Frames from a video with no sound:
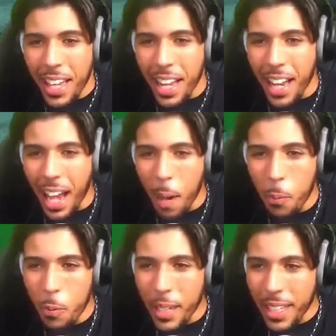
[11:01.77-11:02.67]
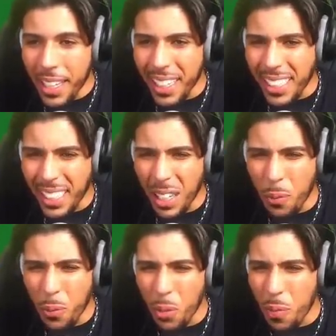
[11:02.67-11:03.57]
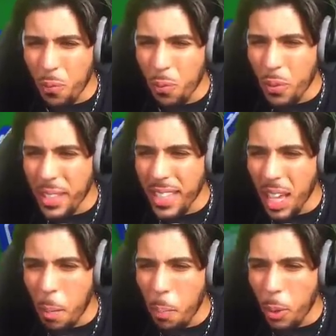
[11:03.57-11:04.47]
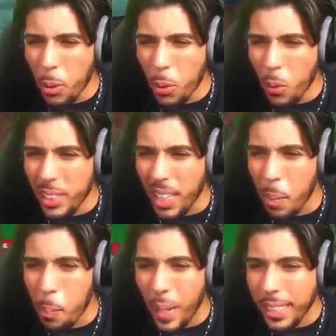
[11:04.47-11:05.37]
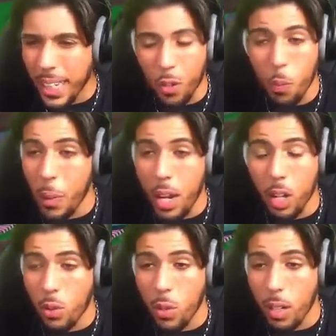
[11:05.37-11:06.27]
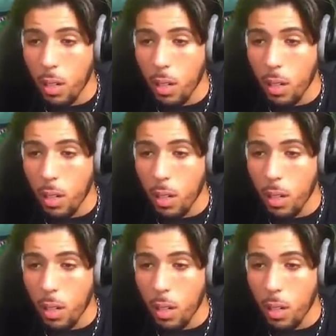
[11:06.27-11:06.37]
est les Apo, mais qu'est-ce qu'ils font Ils foutent n'importe quoi. C'est un bazar complet, leur zone. Hein.